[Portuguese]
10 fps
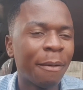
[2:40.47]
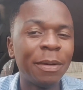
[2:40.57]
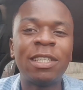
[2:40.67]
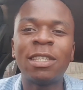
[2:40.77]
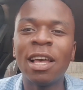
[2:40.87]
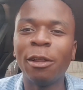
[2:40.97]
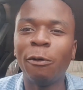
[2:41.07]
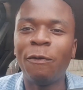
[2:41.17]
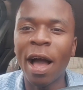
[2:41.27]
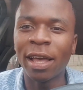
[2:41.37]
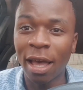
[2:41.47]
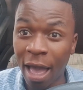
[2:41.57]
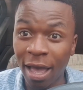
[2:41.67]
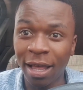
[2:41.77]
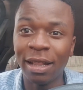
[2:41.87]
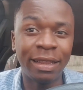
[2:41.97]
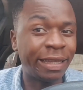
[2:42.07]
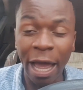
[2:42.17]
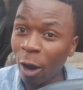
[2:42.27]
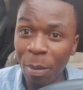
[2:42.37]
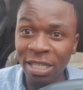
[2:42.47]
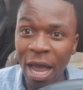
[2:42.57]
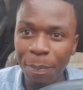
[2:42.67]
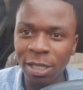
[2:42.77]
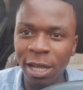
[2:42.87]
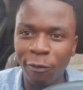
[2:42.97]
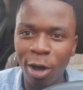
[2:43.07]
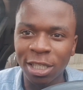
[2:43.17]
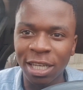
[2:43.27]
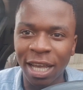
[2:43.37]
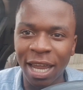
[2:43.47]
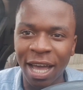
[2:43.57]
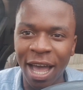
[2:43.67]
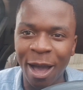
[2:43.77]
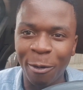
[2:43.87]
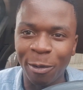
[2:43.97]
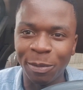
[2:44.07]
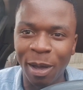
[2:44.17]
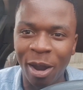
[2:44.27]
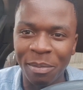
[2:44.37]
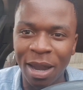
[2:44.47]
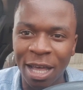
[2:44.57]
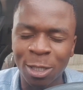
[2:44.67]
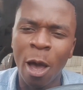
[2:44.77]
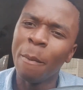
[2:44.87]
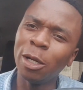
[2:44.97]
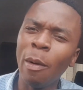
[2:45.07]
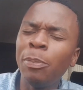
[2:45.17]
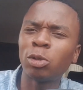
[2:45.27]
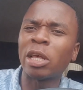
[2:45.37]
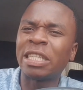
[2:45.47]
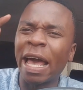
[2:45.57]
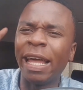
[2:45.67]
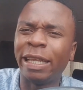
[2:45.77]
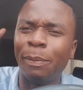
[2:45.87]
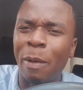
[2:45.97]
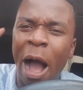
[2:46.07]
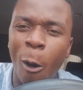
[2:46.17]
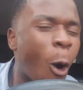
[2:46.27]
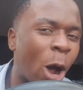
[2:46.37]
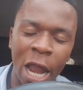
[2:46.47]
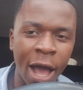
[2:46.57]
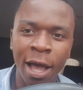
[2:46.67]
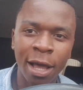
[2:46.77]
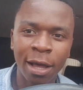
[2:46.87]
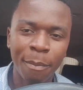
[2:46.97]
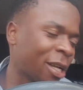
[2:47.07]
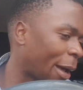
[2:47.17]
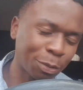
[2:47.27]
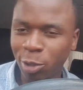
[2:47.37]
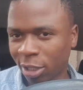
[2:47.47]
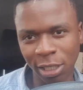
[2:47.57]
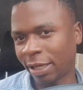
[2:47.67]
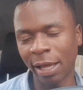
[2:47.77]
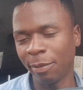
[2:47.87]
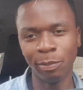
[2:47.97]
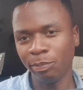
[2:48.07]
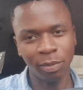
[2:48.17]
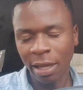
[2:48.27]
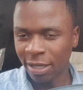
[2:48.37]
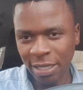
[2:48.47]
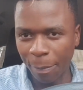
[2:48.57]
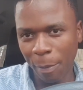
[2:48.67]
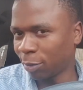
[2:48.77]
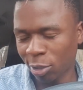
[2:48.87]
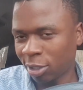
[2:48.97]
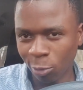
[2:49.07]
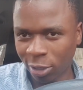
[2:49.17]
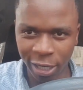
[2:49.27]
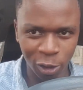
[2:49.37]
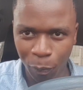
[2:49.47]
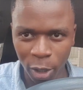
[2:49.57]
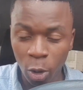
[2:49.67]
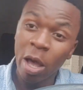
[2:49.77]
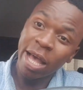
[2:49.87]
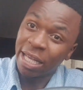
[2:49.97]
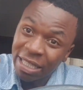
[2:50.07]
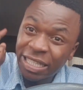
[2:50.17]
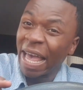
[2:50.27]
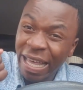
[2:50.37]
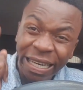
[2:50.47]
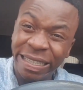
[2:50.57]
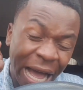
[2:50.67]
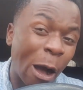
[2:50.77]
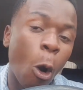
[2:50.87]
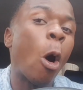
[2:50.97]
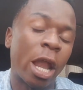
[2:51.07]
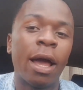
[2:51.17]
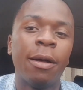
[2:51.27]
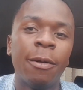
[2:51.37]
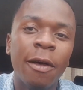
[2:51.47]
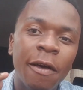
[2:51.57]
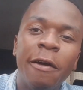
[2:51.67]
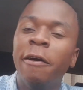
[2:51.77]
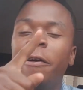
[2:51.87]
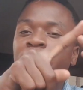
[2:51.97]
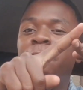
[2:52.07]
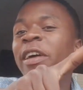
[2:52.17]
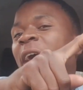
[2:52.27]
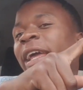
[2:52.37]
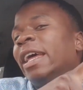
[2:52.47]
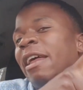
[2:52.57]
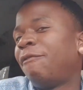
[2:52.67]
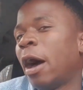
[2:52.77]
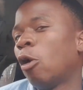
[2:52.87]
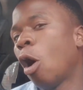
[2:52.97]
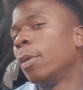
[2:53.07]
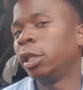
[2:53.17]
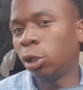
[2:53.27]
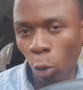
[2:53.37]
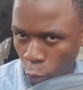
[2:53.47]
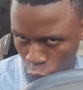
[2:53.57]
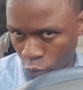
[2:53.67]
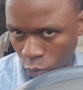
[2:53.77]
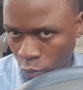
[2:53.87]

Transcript: Precisinha do funk. É, deram umas japas nervosas, aquela cara com Mora Mas uma pessoa sair de Angola. Mas há pessoas que têm, sabe, há pessoas que não têm respeito. Sair de Angola, vir aqui levar homem de dor